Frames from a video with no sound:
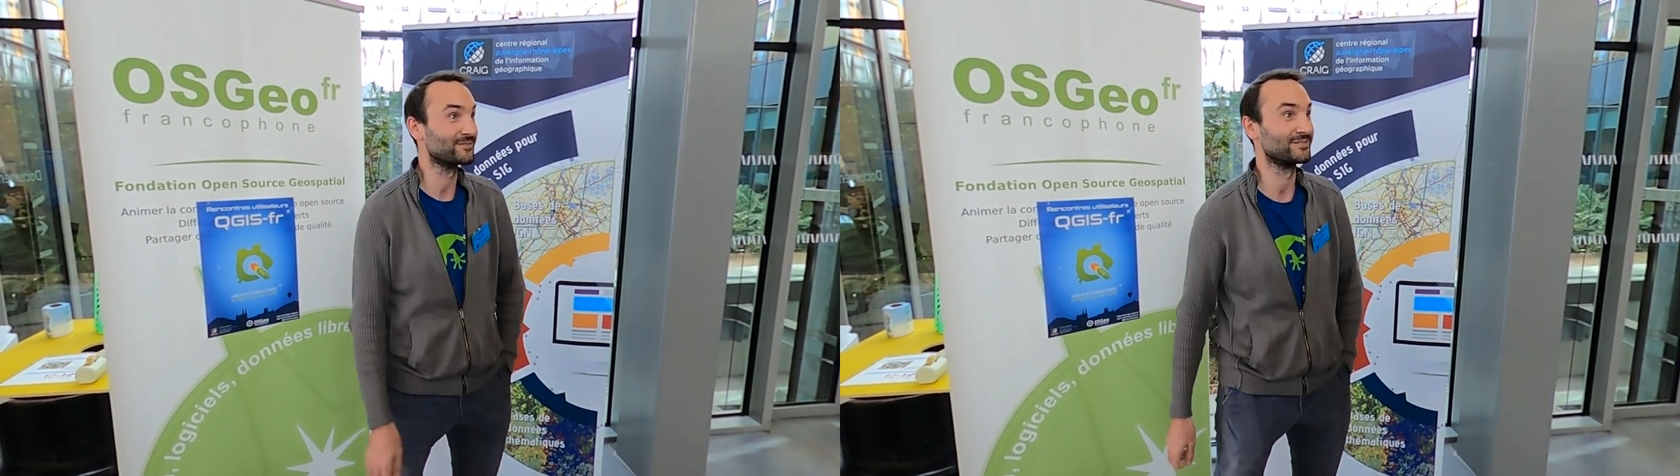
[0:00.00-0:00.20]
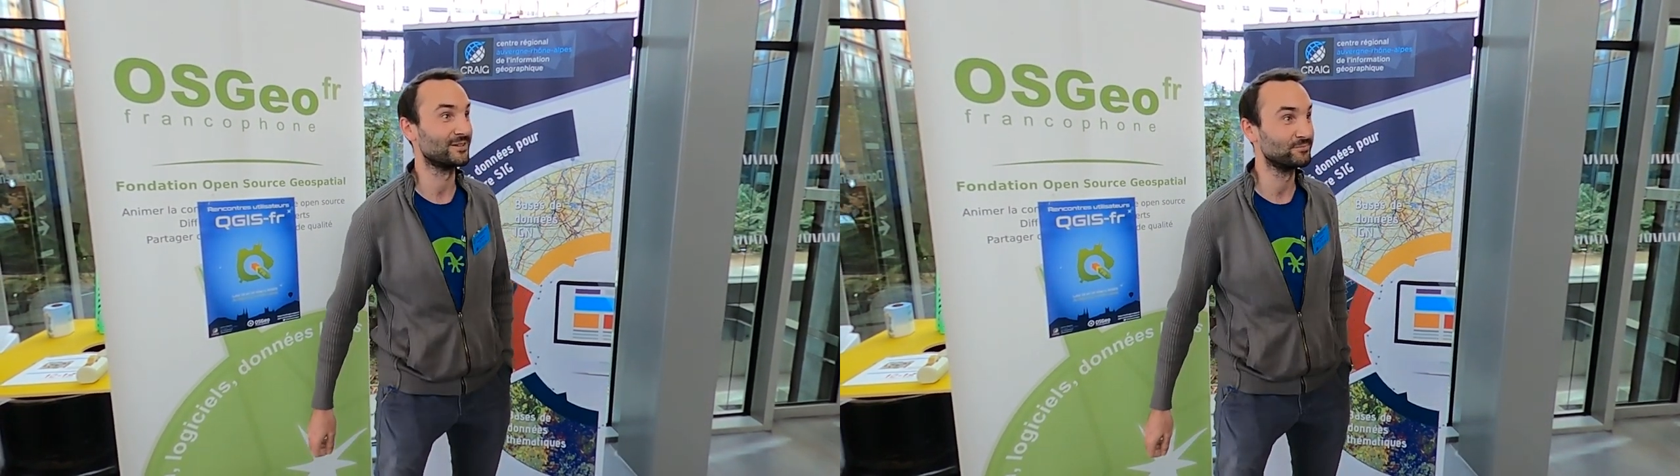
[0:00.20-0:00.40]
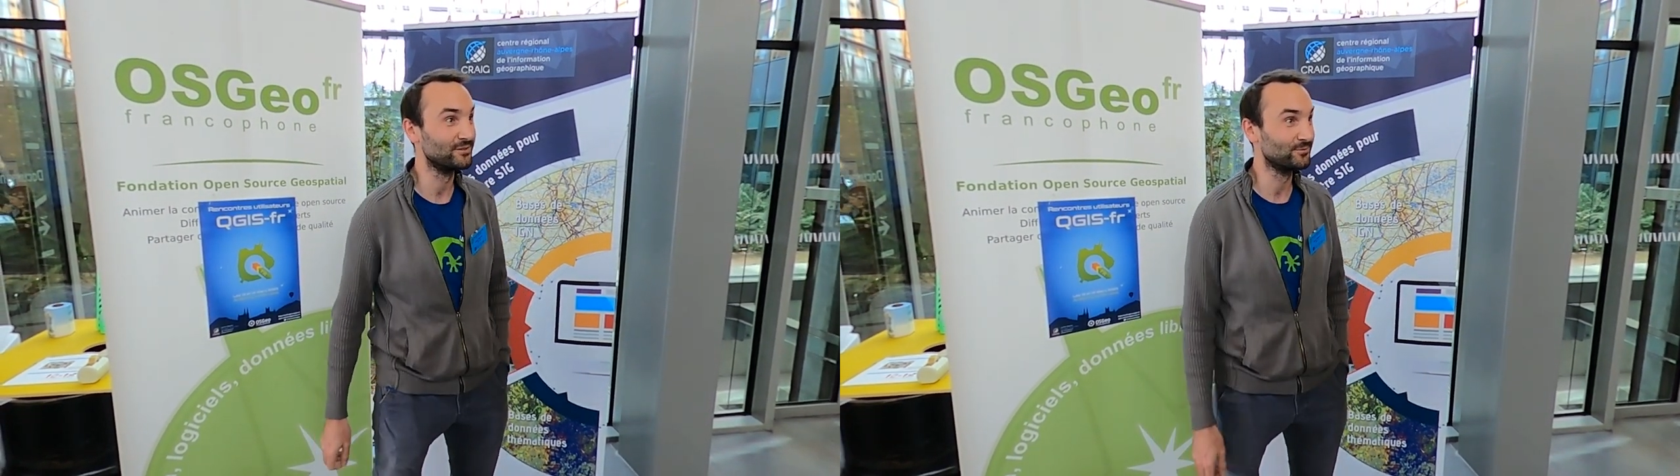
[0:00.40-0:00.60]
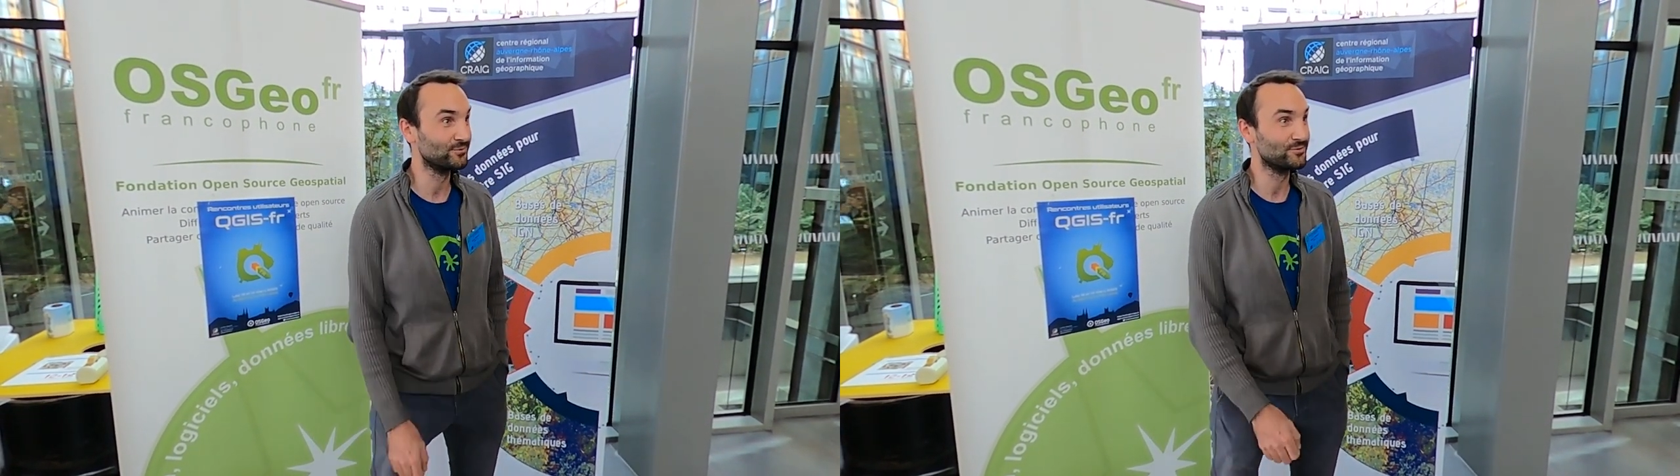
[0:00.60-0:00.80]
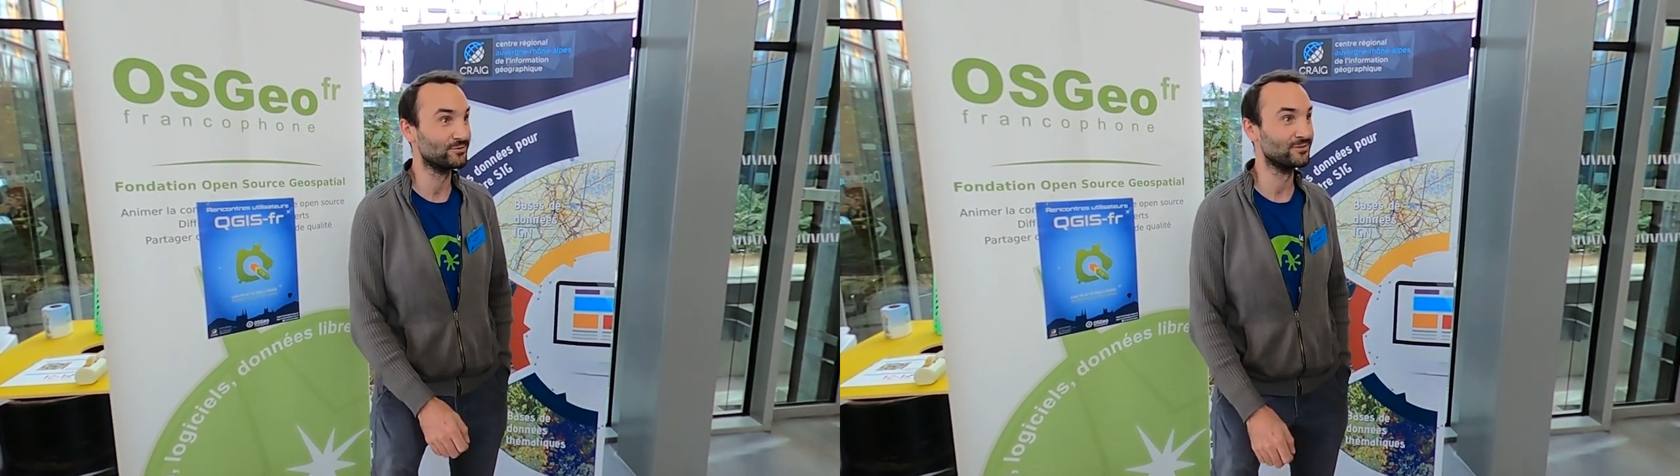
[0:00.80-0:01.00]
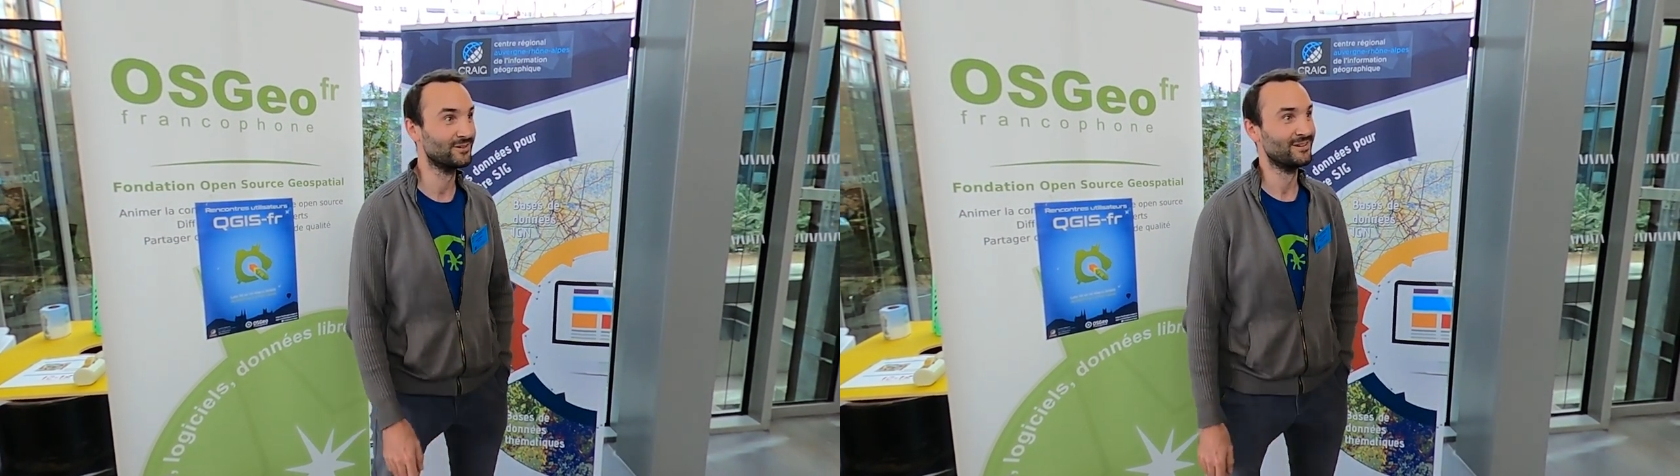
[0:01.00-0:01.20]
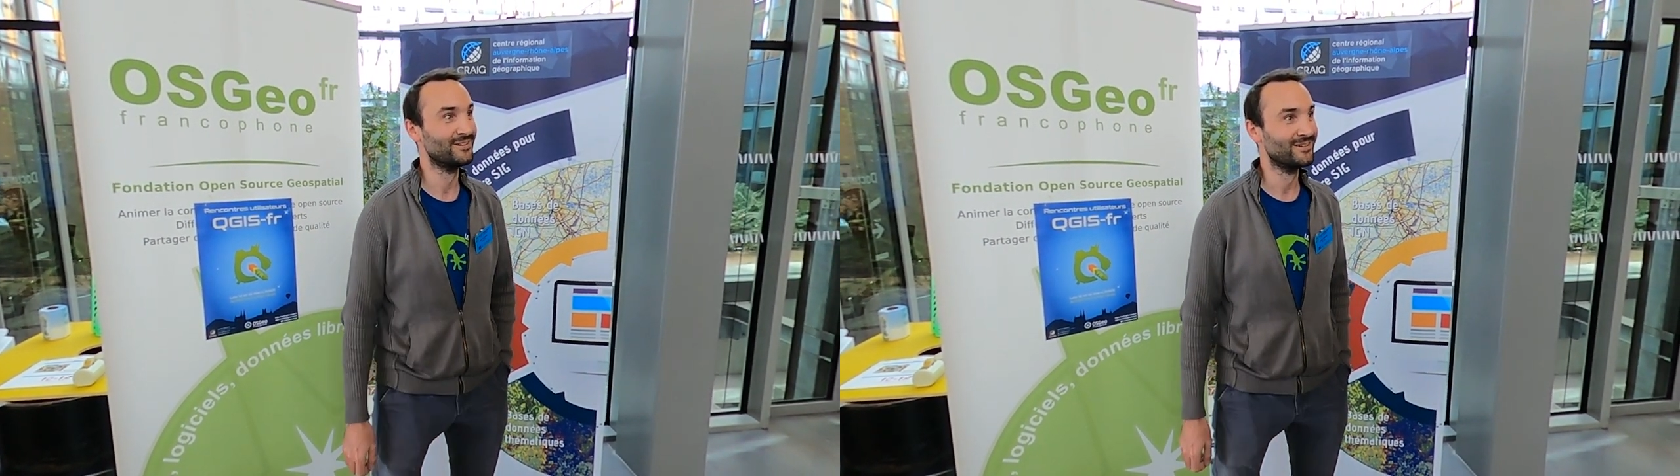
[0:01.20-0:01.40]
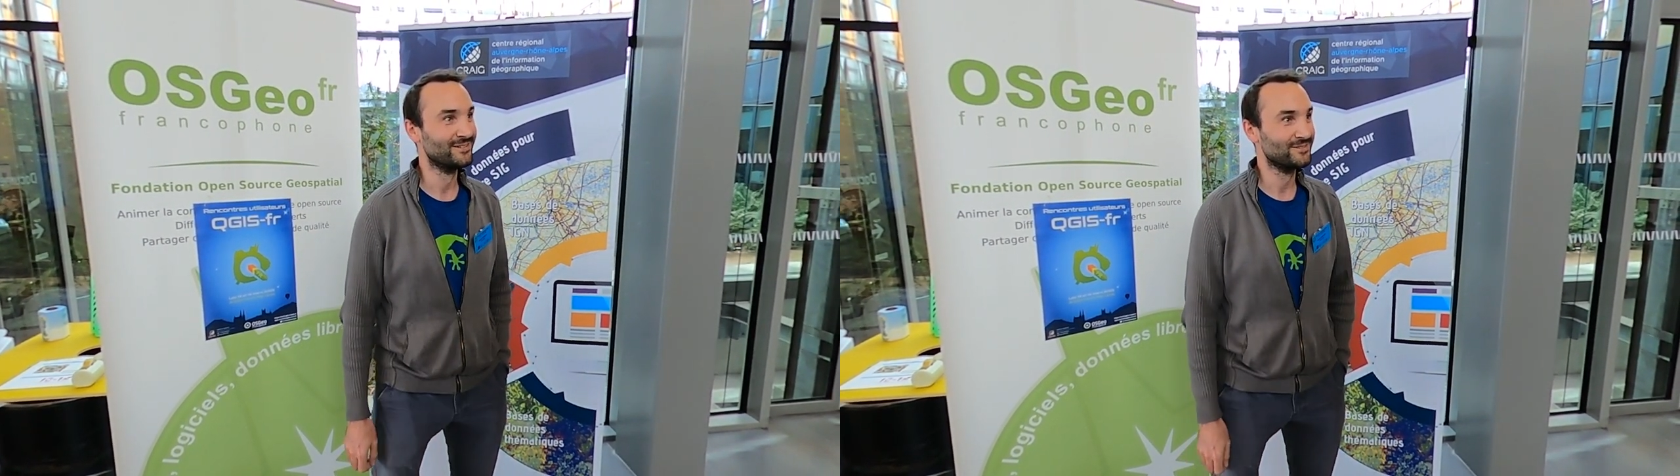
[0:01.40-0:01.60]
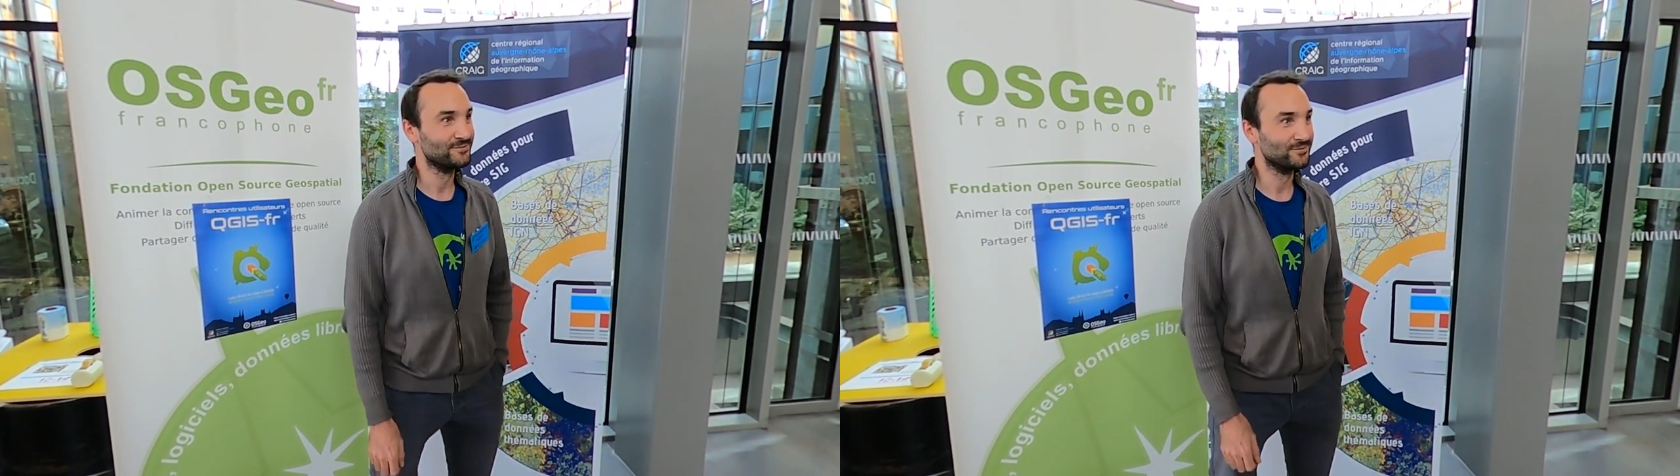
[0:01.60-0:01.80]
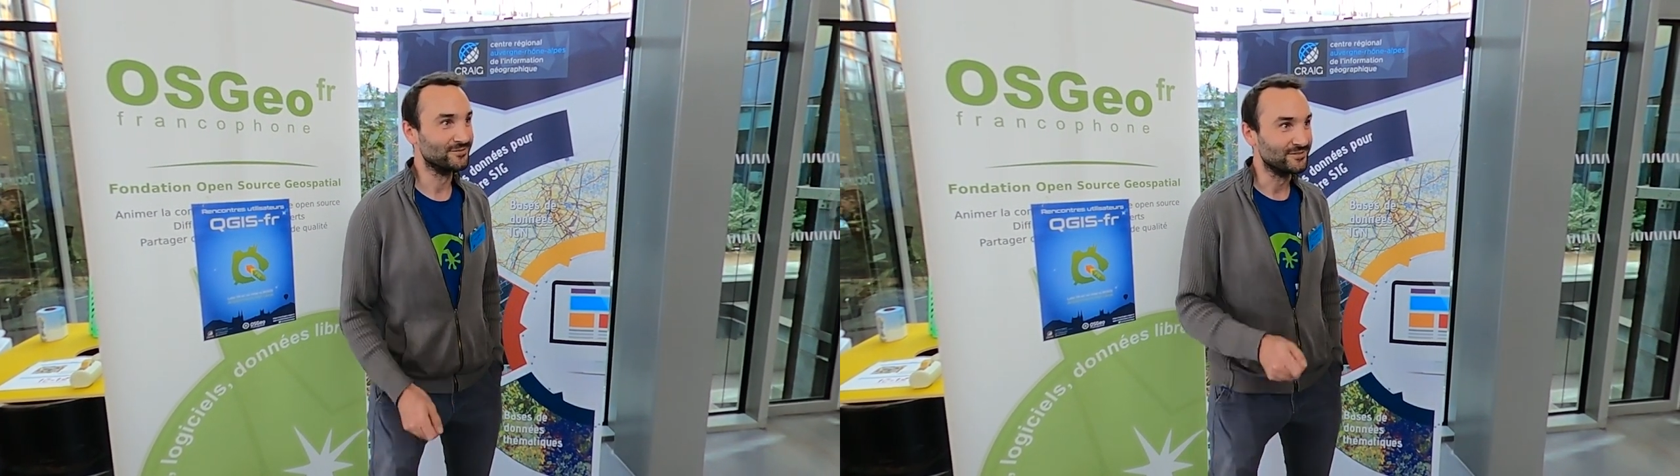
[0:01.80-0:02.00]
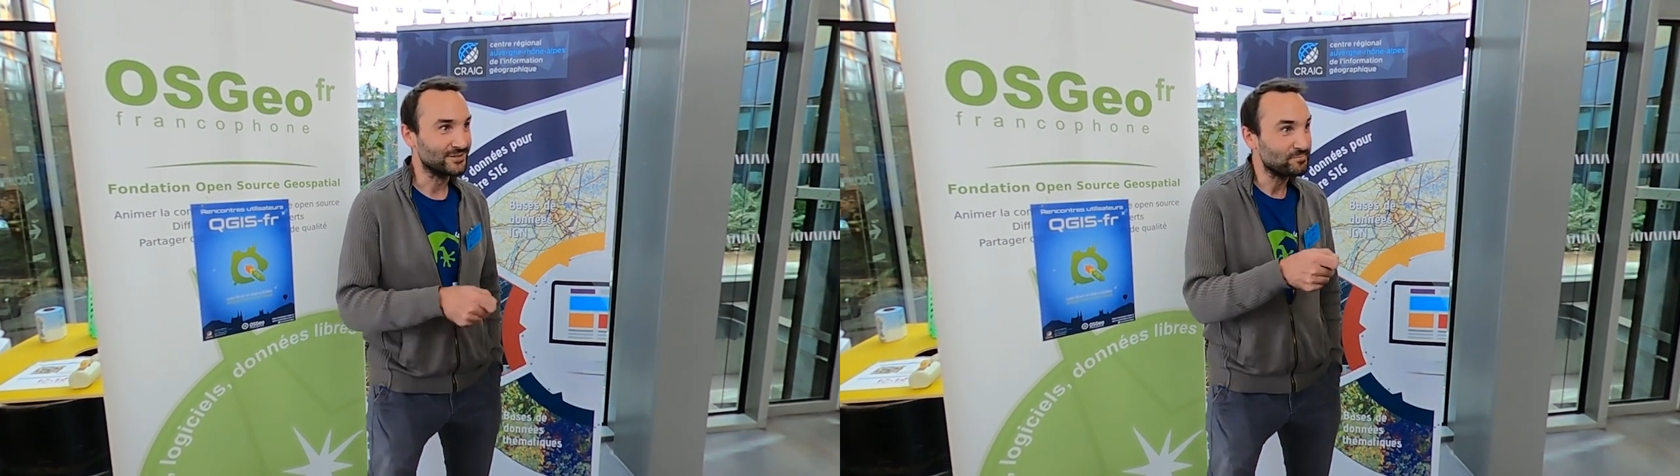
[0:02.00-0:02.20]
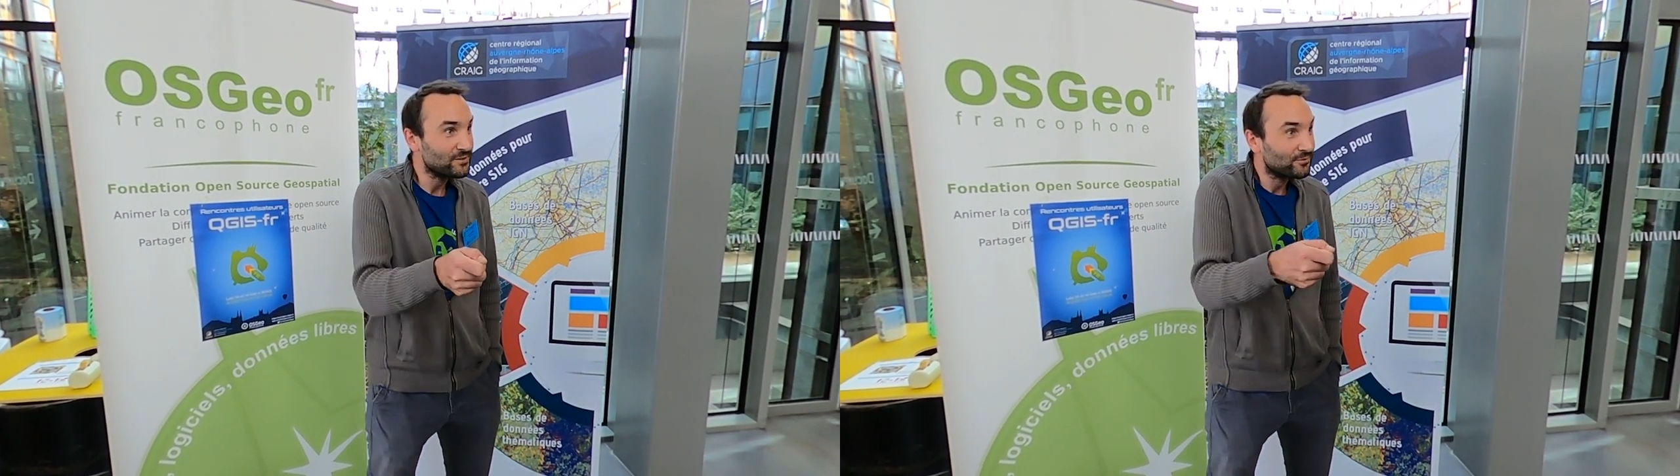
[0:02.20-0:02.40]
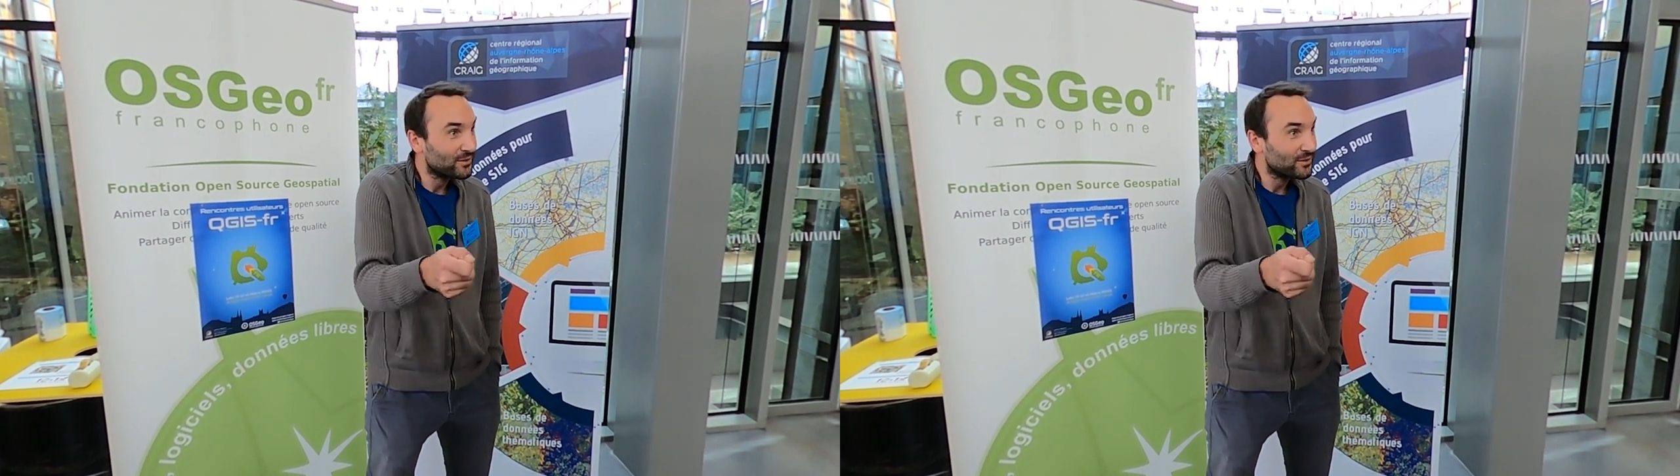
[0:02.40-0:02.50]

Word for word: euh, sa petite touche de, sa petite